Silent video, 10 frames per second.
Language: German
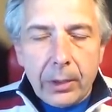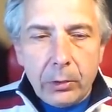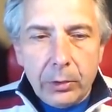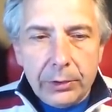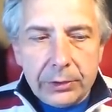
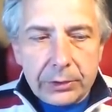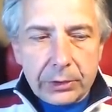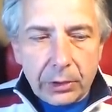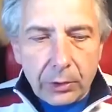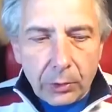und
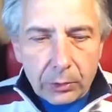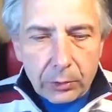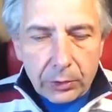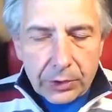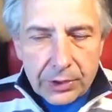da gehört
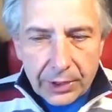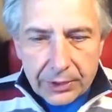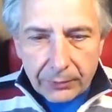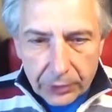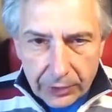auch das
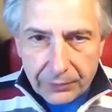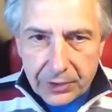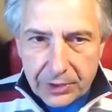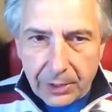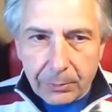ganze
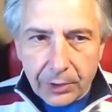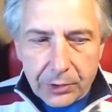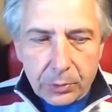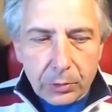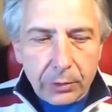Wirtschaftssystem dazu.